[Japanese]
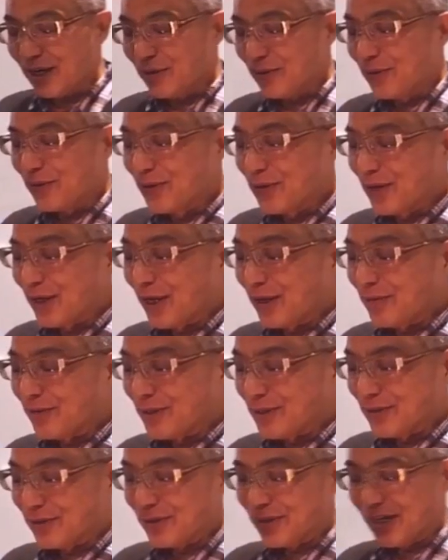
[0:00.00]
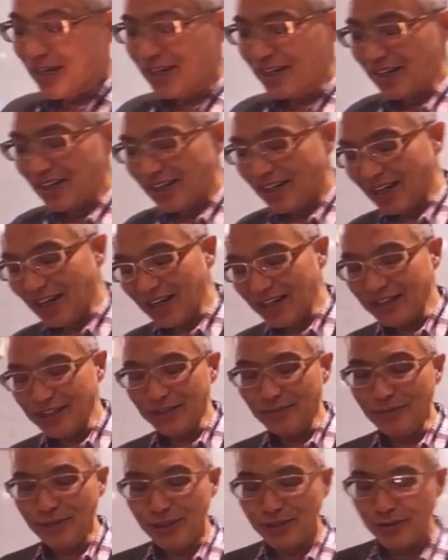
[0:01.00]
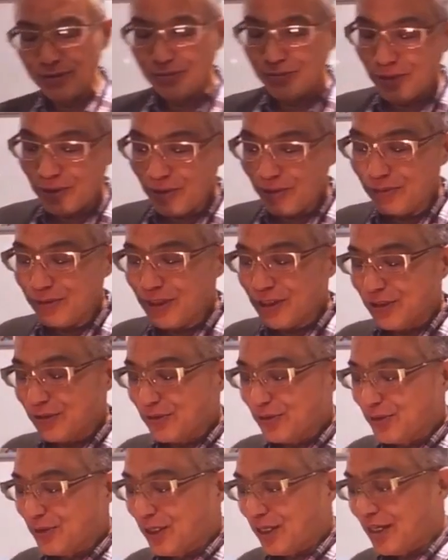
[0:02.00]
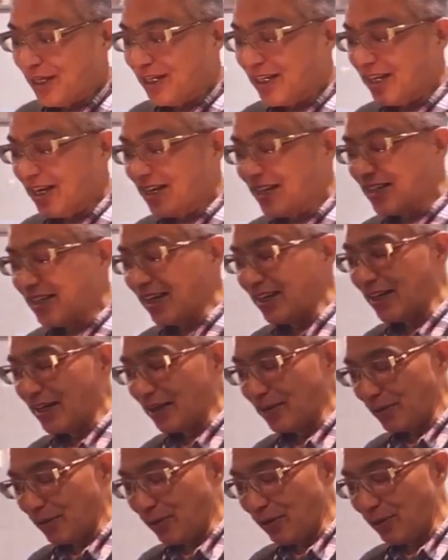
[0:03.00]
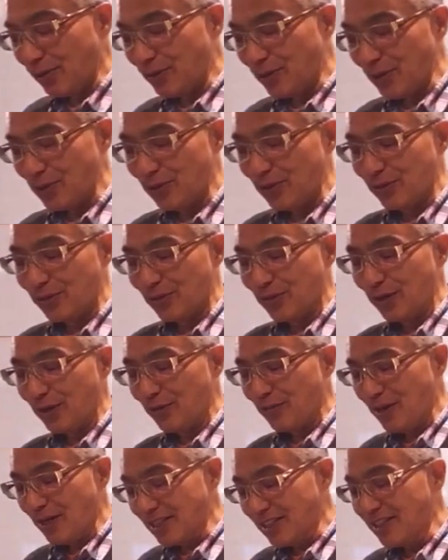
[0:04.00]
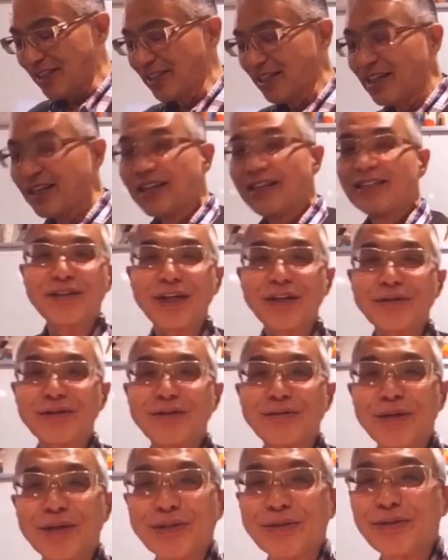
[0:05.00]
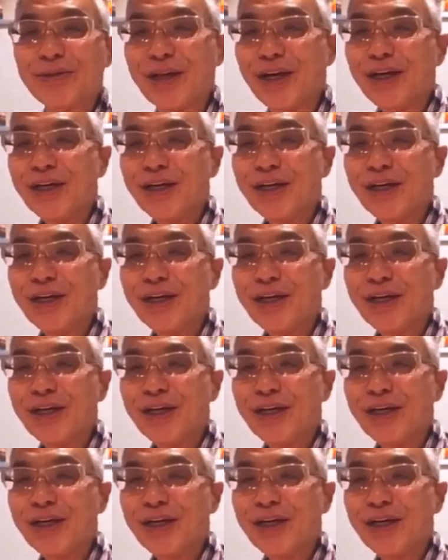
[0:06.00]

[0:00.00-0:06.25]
あかっこよくやりますので。清水もこみち風にやりたいなと思っております。スタートしましょ